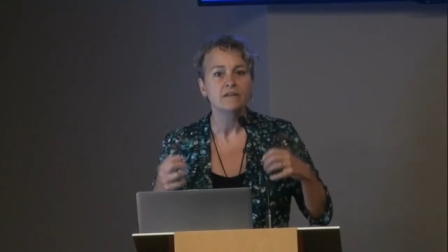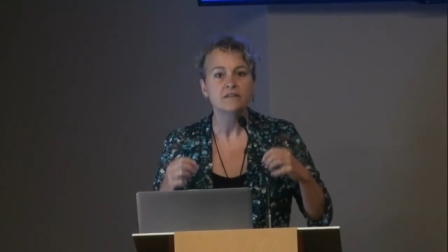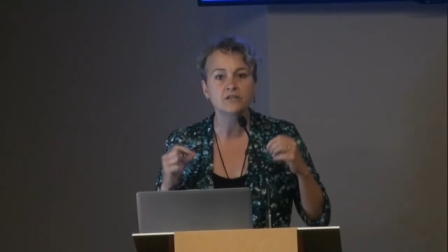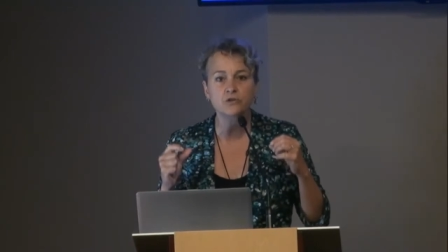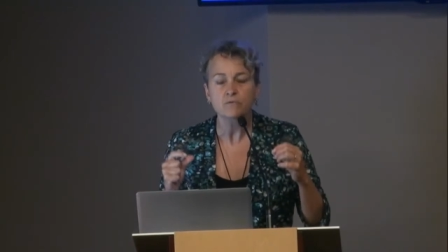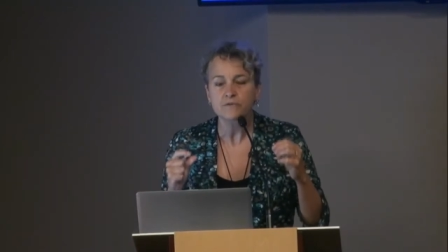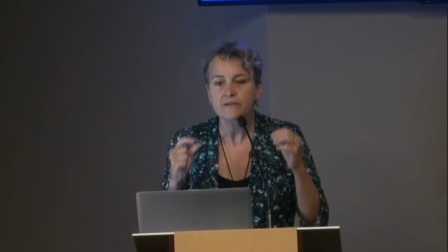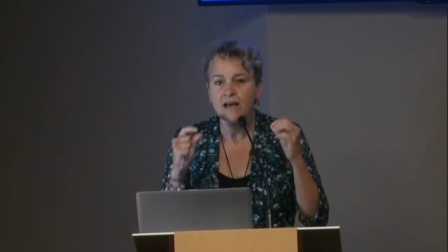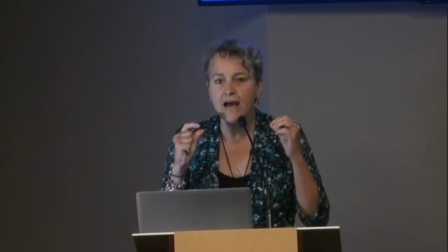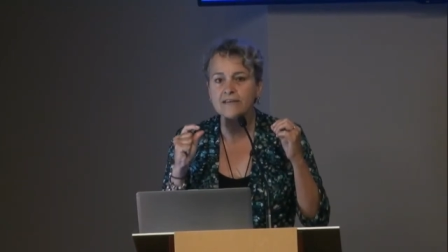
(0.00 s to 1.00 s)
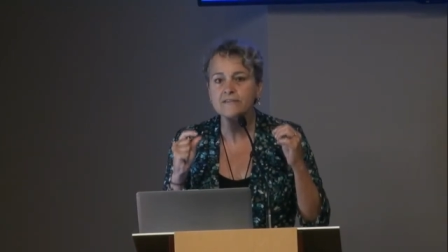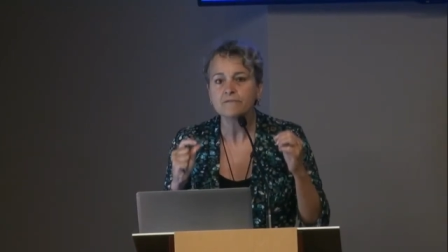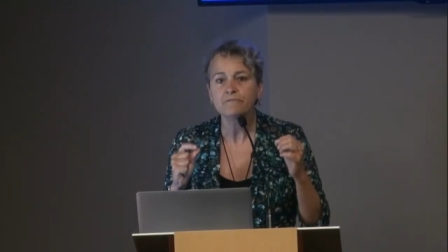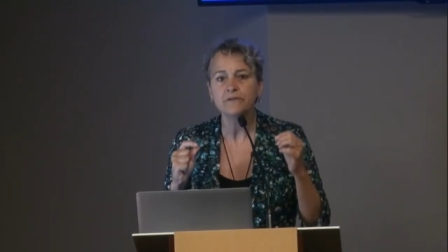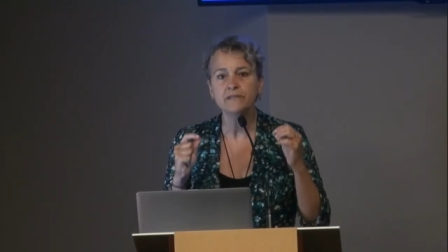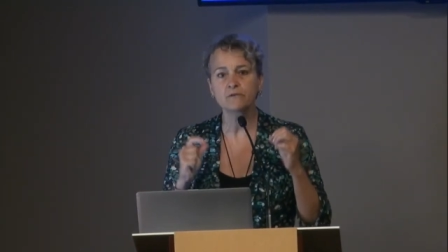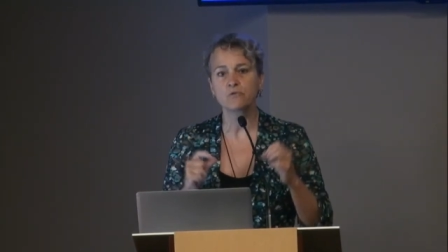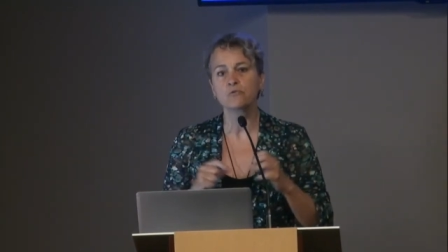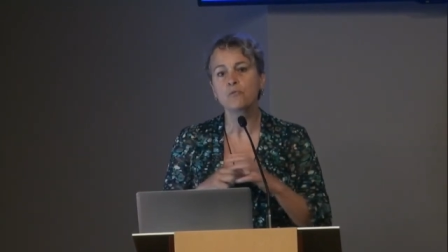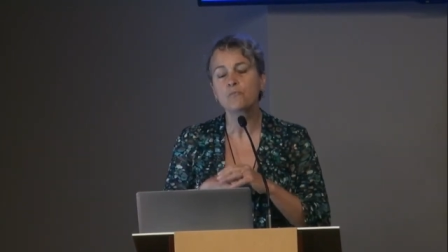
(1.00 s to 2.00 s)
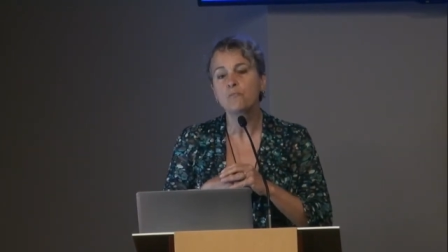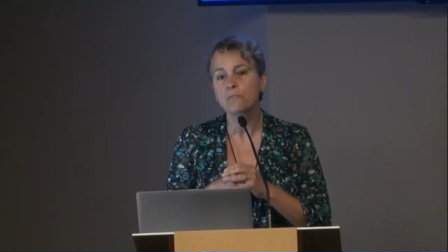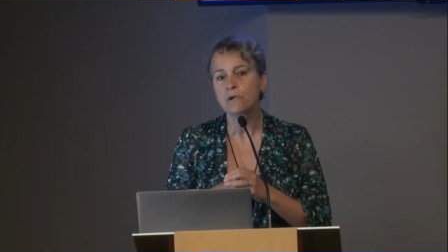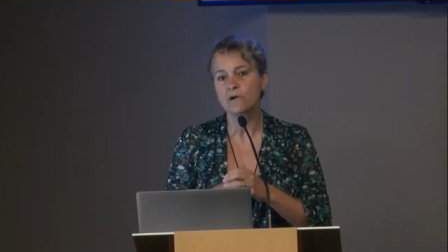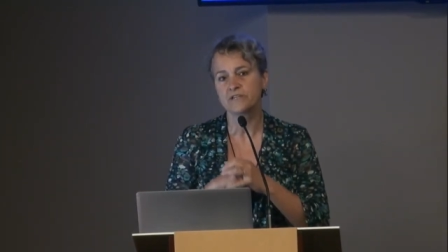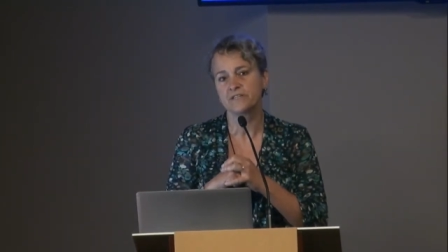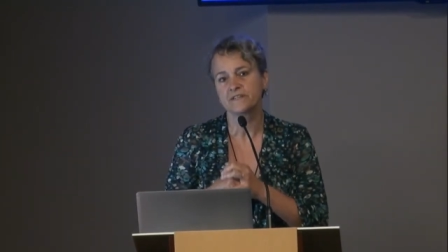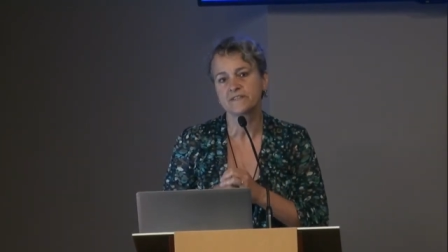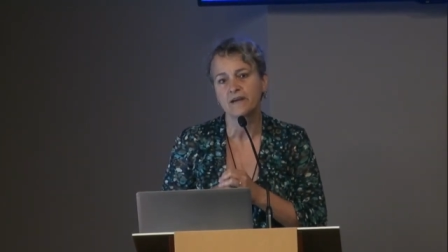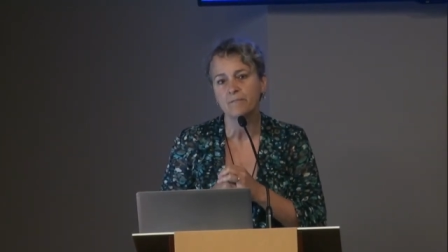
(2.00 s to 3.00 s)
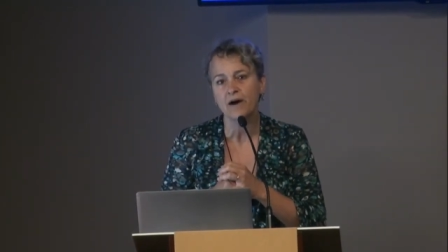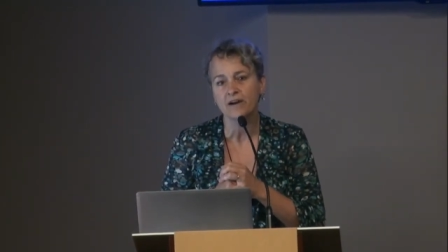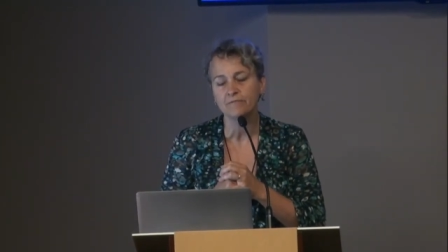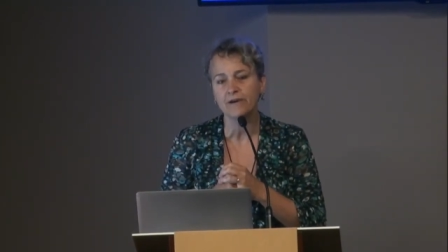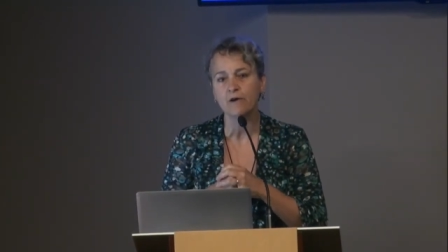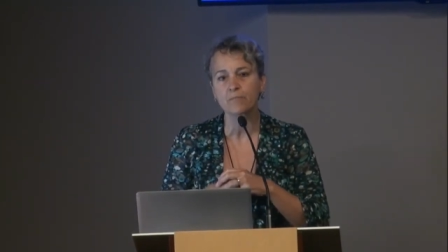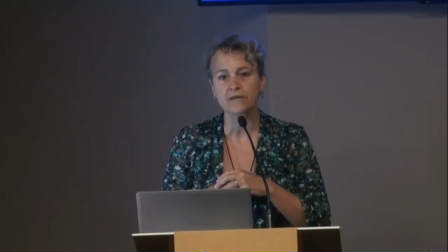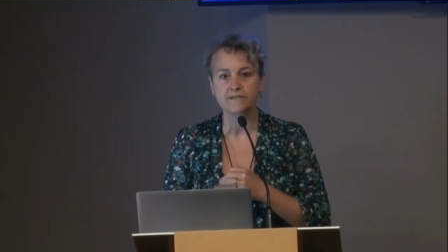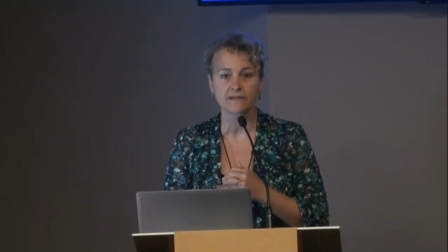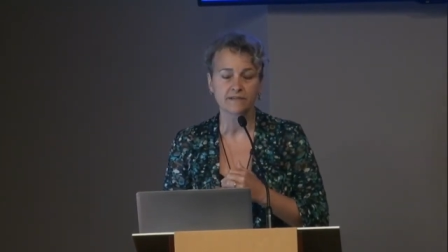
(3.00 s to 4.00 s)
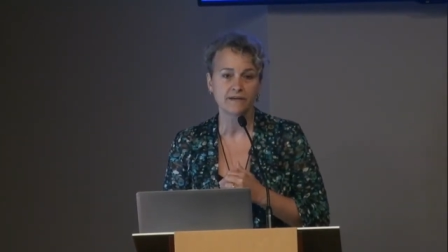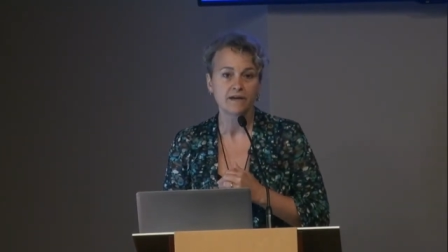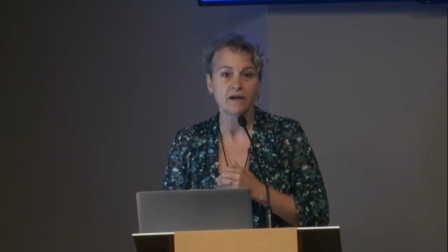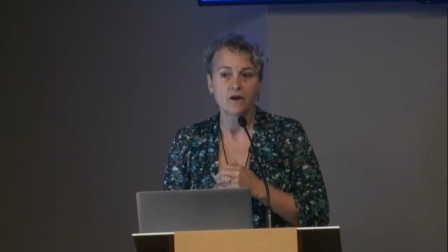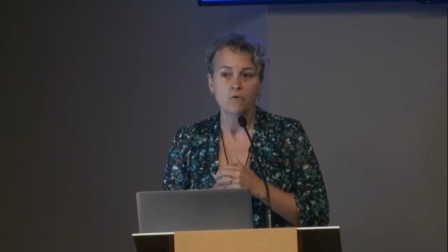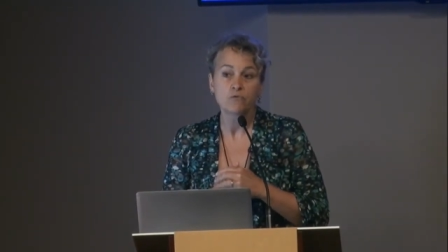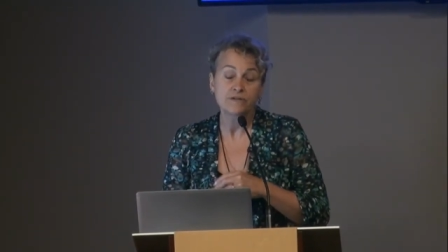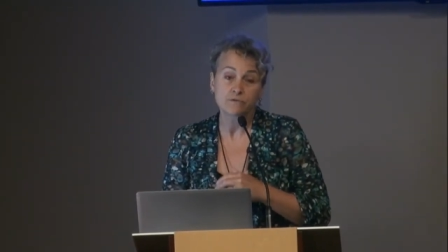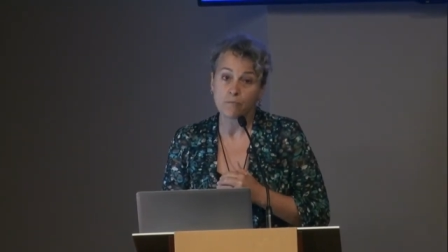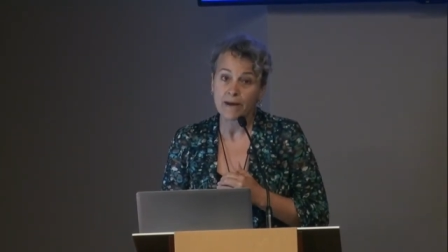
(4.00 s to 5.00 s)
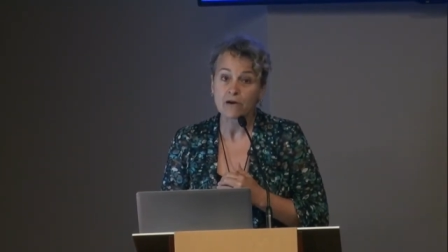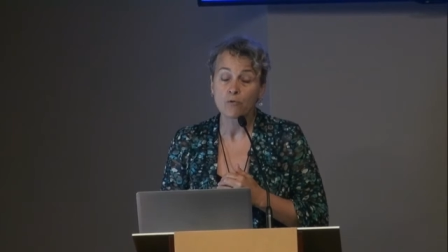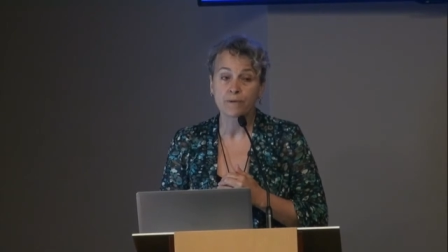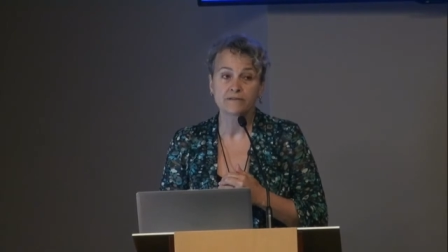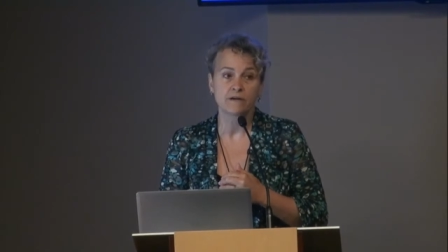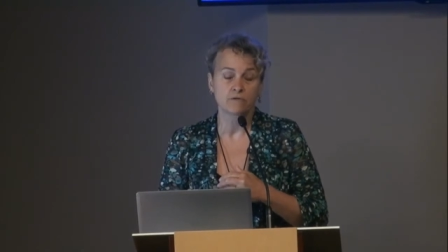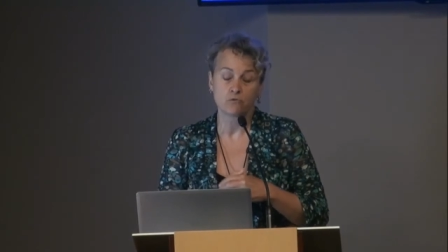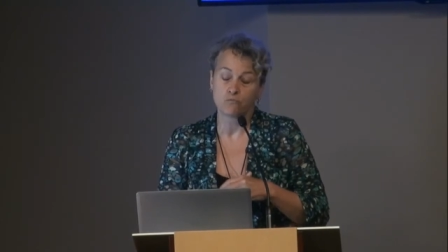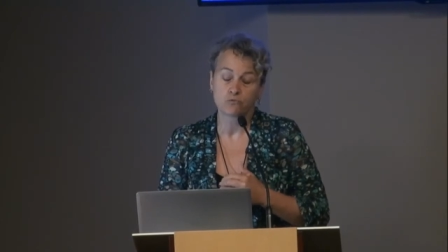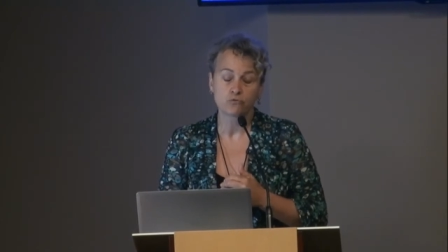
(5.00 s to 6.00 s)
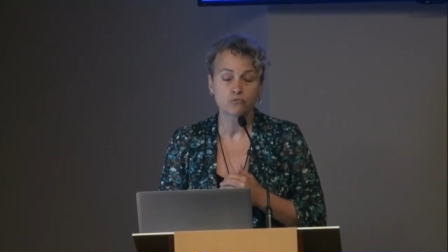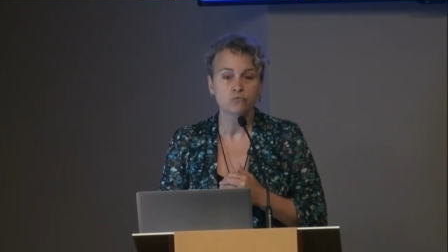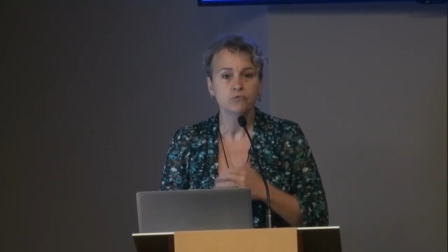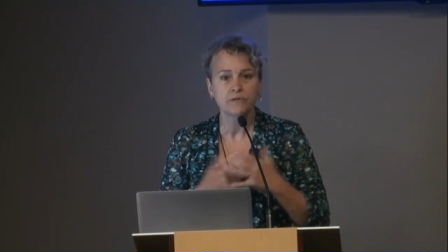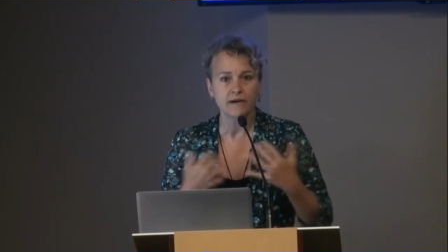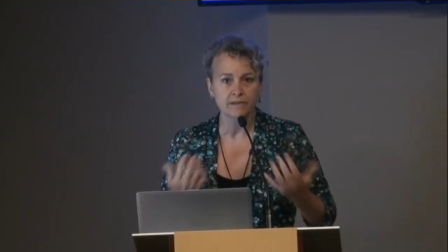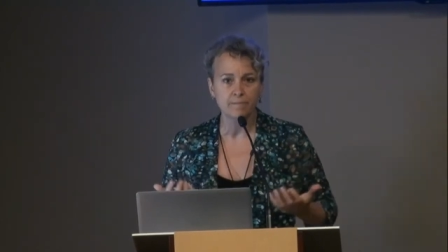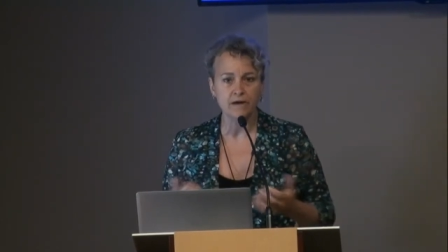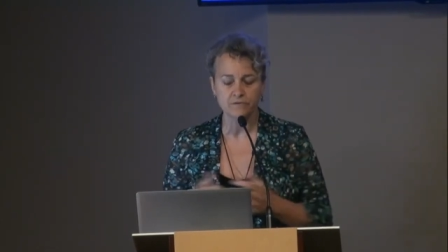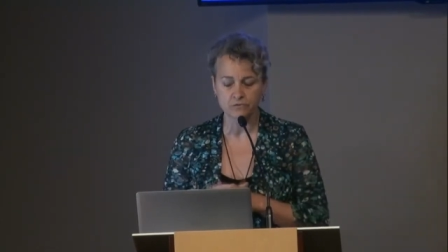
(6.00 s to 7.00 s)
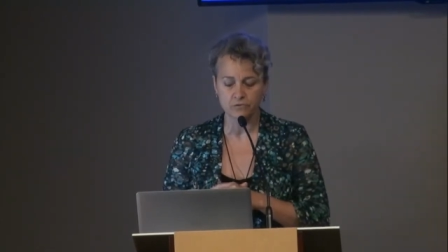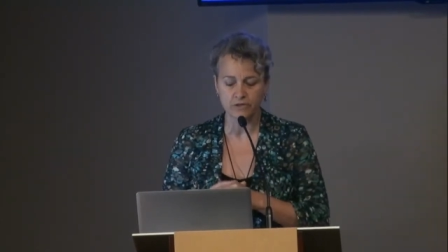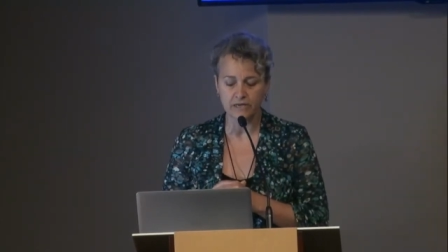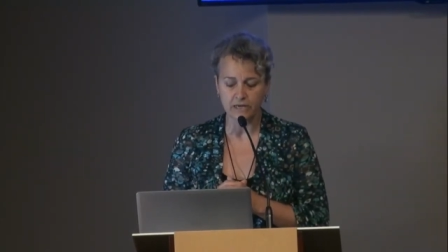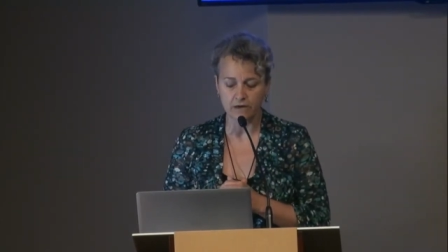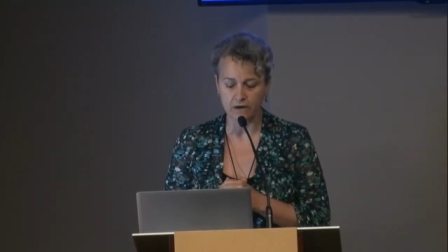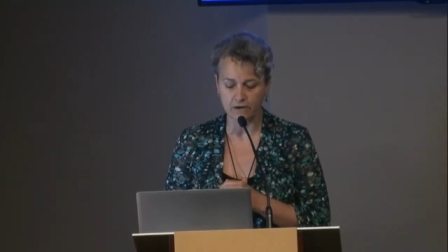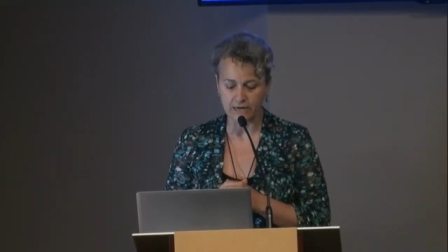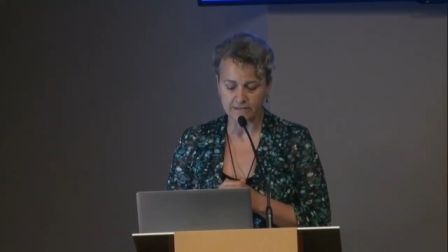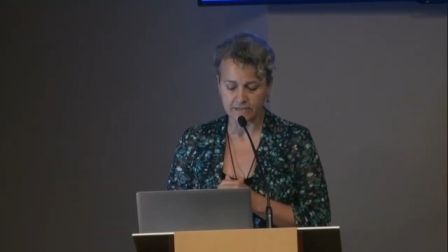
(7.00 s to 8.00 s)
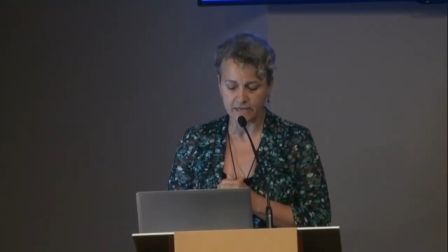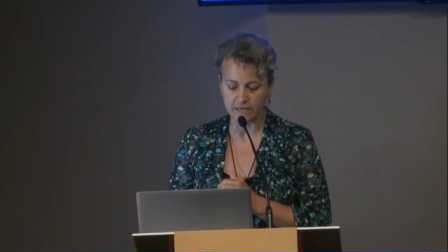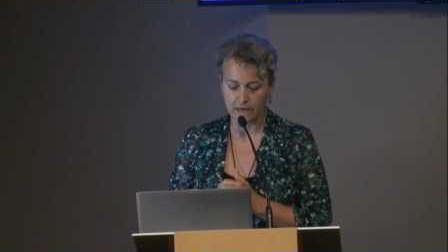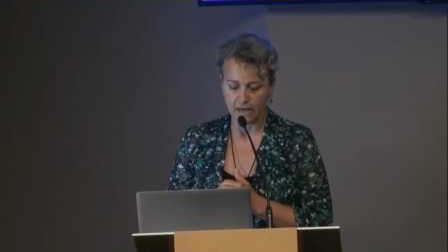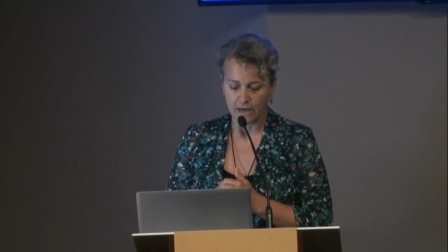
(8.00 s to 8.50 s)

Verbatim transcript: des choses assez fines qu'on ne peut pas nécessairement arriver à représenter ou qui sont mal représentées ou pas du tout dans des bases de données euh, classiques.